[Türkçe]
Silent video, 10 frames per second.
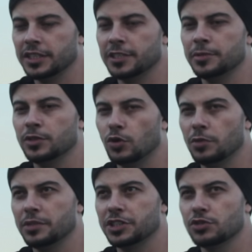
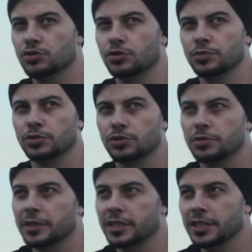2015'in sonu büyük
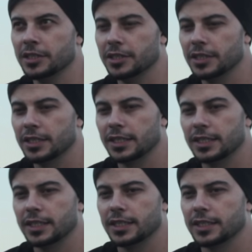ihtimalle
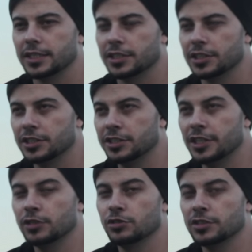e,
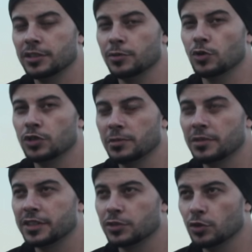internet üzerinden bir
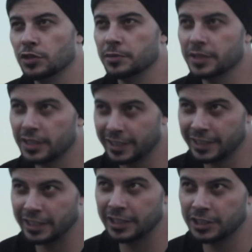oylama vardı. Oylamada
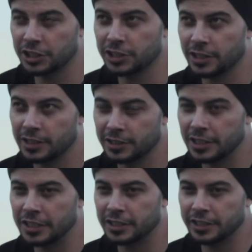ilk 50 kişiden
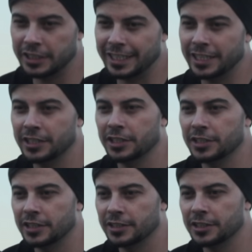yani ilk 50'ye
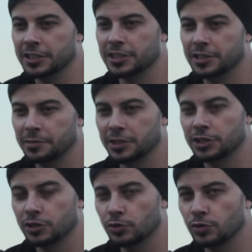girenler arasından bir
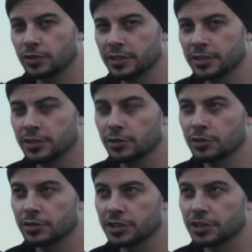kişi Gönüller Adası'na
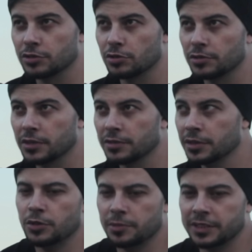gönderecekti
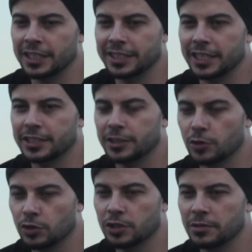Survivor. Böyle bir denk geldik.
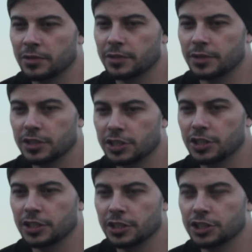Oylama var falan.
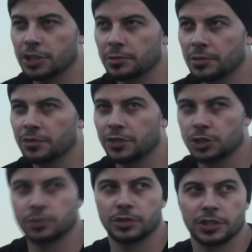Siteye giriş yaptım ben.
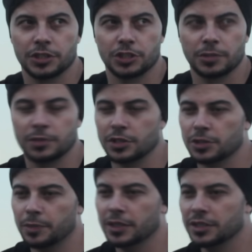Facebook'a giriş yaptım
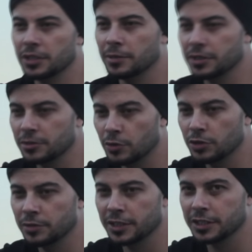deyince pat diye baktım
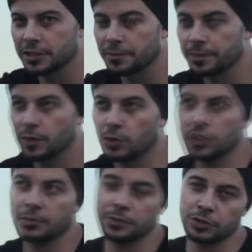oylamaya girdim.
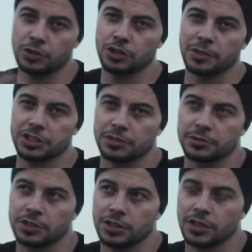Oylama bir gün önce
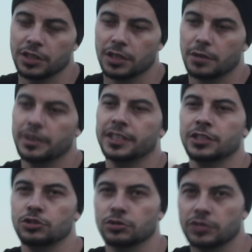başlamıştı. Ben
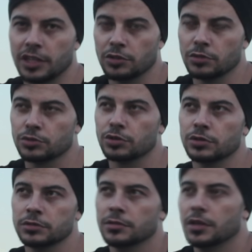ikinci gün dahil olmuş
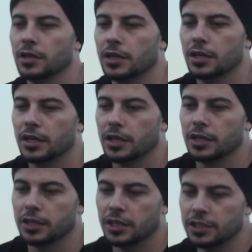oldum.
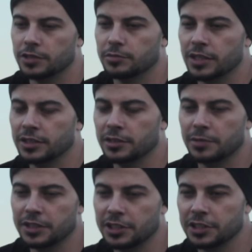E, lan
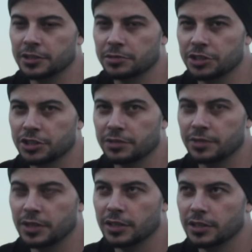dedim ben niye girdim çıkayım
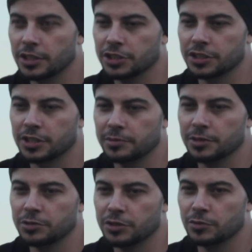falan. E, çıksam
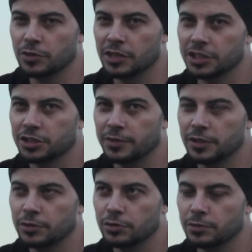dedim şimdi muha kaçtı
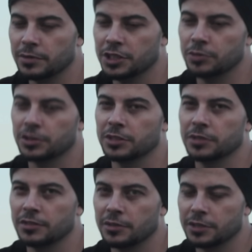falan olur. Mecbur
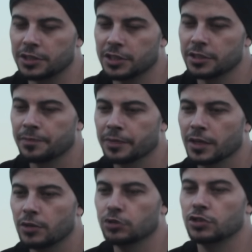dedim devam edeceğiz.
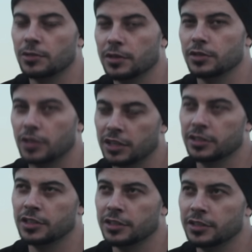O sıra hemen
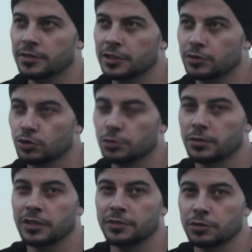hatırlayanlar vardır.
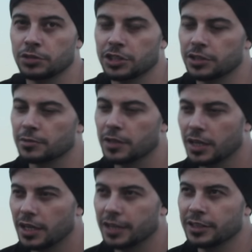YouTube'a falan video çektim.
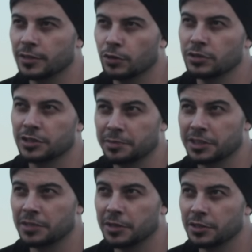Hatta Vol 41
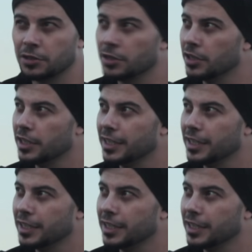zamanı o.